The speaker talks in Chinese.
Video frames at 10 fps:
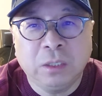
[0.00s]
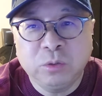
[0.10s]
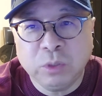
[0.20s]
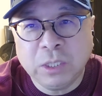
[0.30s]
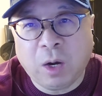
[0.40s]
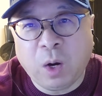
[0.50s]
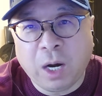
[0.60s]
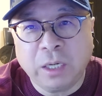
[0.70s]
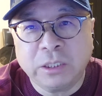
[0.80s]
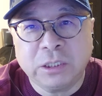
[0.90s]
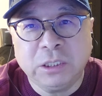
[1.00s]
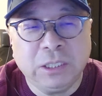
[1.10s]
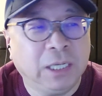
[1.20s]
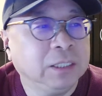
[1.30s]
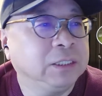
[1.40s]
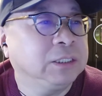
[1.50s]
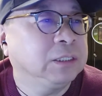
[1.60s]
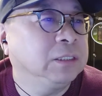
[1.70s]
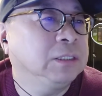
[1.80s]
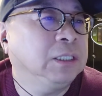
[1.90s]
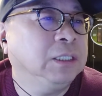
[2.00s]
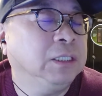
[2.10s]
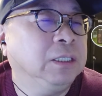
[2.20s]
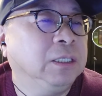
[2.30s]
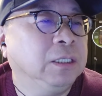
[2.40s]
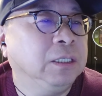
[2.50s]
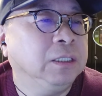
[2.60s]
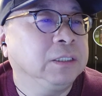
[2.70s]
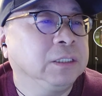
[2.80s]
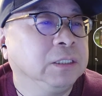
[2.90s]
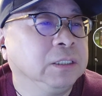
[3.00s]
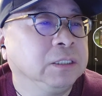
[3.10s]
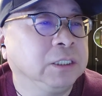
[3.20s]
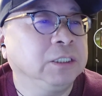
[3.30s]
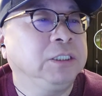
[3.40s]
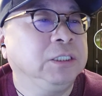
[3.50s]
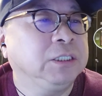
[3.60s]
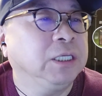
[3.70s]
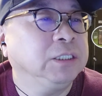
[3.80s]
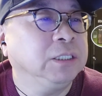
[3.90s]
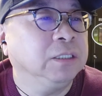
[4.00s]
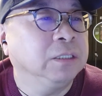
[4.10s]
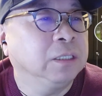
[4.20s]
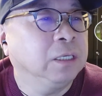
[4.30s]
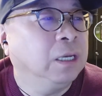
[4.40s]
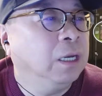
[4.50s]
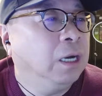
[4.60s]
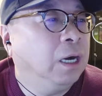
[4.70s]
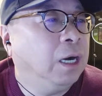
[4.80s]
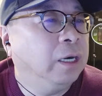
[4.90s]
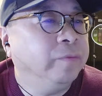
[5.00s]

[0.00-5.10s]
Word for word: 最高二十年的这个呃刑期监禁啊。